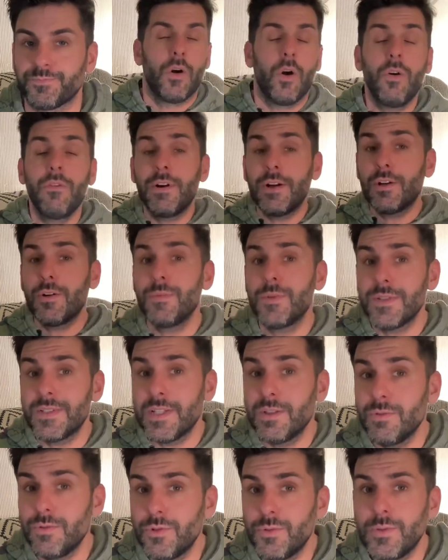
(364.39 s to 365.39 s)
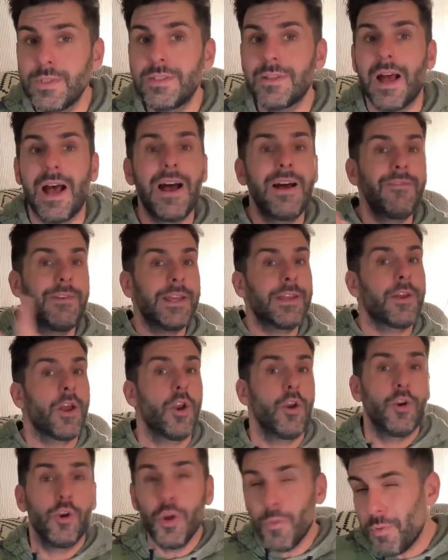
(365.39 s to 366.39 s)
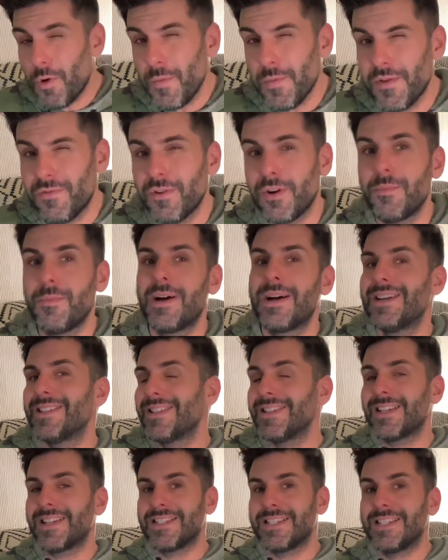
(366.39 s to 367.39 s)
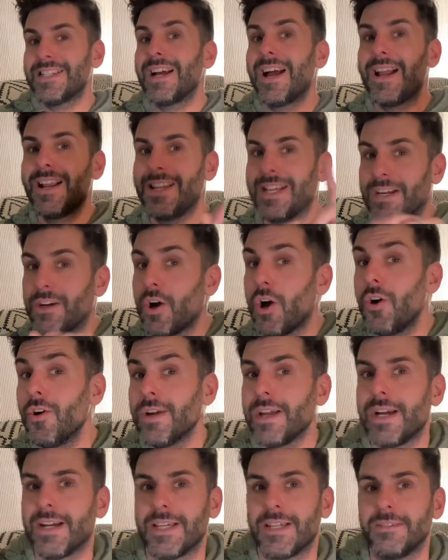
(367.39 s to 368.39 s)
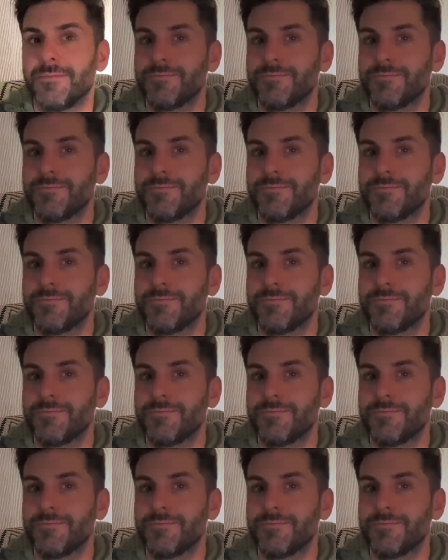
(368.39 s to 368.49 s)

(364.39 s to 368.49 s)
On va commencer tout de suite avec le premier format, c'est-à-dire les grands carrés.